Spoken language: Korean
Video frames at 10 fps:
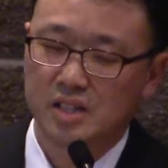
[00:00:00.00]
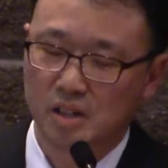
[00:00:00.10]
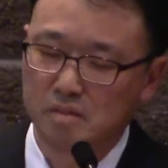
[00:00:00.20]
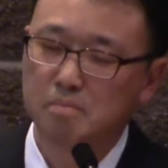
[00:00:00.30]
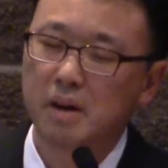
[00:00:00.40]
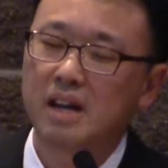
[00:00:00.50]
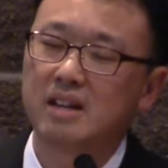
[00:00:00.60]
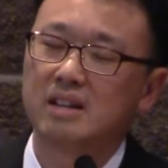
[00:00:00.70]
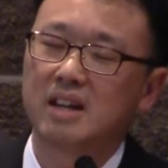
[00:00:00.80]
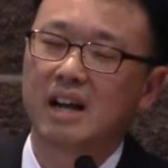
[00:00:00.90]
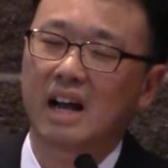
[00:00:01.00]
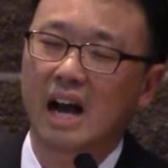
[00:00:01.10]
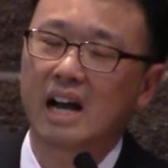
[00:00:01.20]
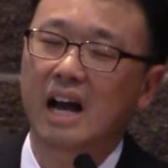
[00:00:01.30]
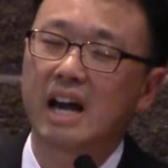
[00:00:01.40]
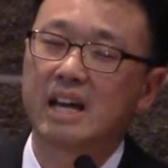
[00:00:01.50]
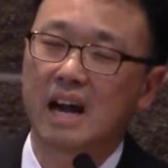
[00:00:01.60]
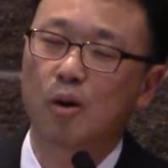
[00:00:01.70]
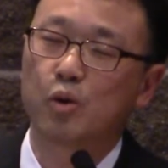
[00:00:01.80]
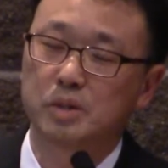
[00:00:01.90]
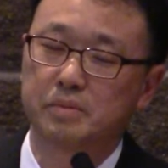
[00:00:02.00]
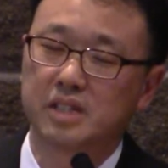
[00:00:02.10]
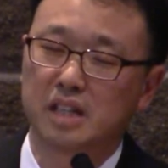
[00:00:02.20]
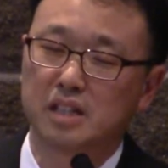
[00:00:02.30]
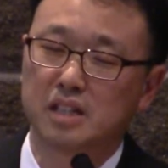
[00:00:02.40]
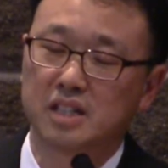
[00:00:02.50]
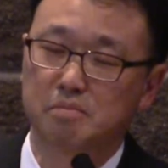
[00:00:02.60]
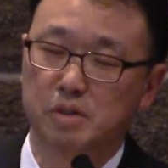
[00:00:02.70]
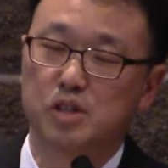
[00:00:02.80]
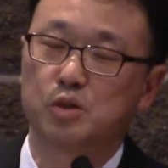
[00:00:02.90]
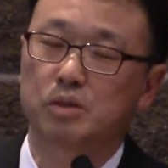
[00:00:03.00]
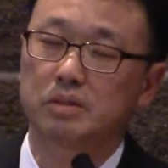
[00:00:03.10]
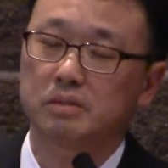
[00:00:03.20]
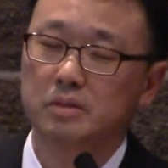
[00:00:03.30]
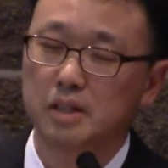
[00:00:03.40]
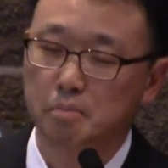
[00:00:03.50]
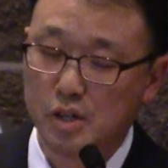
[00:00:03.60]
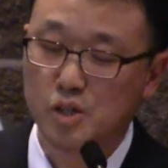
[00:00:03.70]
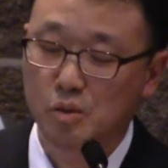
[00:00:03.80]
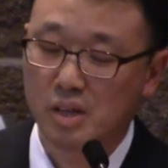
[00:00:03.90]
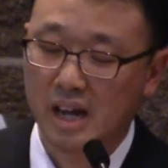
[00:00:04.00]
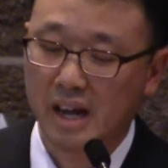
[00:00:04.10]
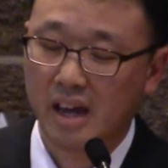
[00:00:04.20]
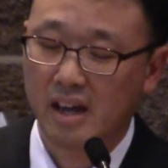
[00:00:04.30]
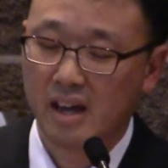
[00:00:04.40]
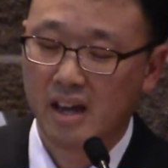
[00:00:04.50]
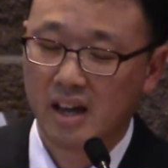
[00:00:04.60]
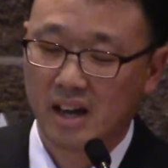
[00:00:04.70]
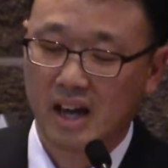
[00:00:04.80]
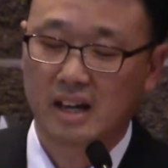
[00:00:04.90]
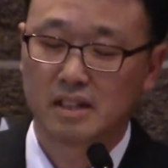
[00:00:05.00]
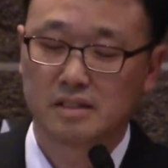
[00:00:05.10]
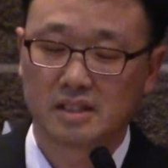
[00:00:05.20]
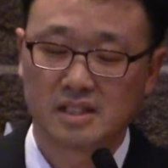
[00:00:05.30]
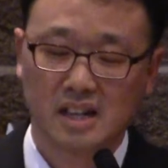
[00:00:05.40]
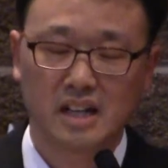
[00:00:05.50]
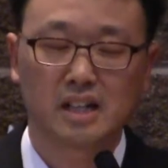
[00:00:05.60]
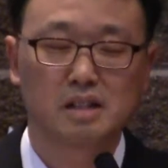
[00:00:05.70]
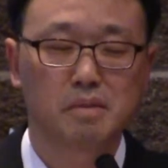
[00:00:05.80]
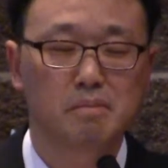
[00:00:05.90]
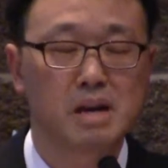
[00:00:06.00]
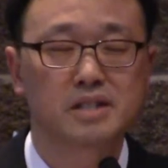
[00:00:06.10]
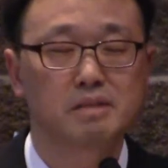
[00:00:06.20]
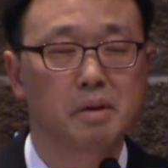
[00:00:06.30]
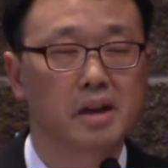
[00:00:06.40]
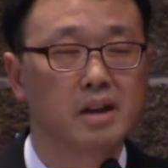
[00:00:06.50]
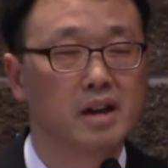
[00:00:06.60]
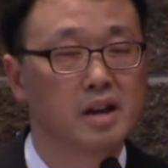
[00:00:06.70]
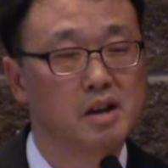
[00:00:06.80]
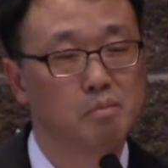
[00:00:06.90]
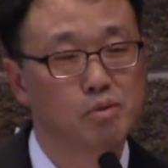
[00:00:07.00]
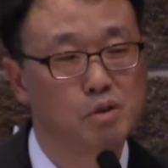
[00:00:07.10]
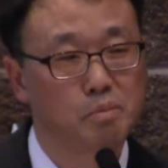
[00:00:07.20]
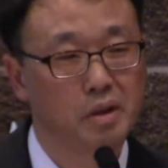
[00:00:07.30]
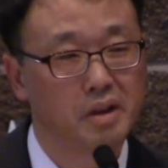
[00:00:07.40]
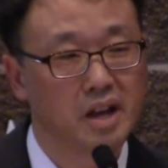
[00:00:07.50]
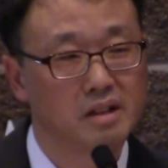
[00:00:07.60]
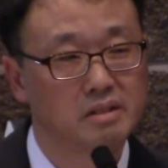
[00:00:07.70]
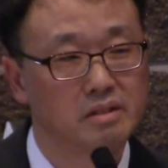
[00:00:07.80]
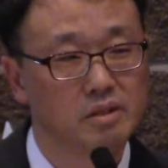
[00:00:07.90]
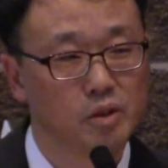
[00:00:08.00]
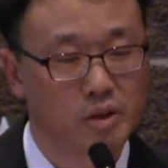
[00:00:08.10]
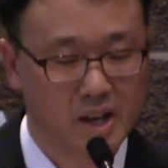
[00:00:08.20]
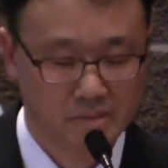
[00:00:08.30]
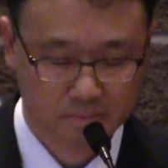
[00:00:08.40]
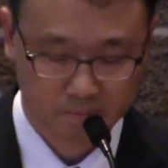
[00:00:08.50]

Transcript: 정말 가까이 가고 싶지 않는 그 민족 민족을 향해 가라는 그 하나님의 말씀에 불편해하는 요나